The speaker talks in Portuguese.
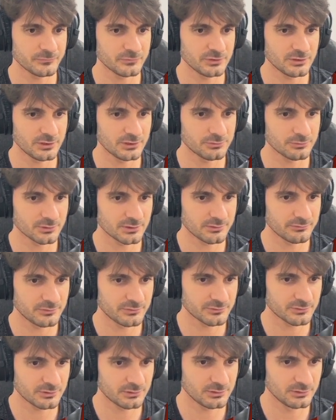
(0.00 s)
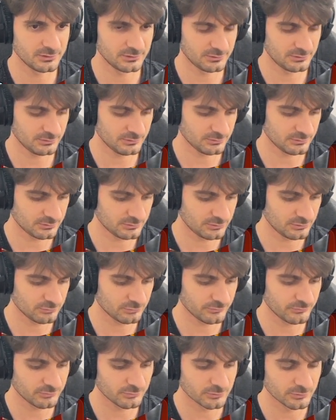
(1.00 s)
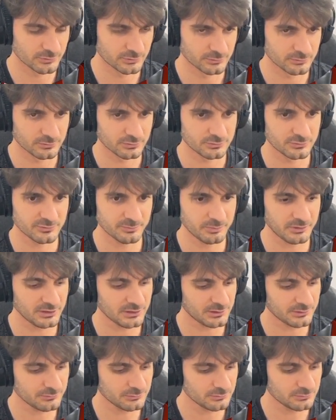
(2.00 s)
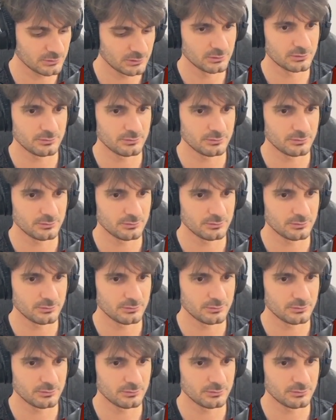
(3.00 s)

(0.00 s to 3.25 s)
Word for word: e aí toda vez que isso for disparado,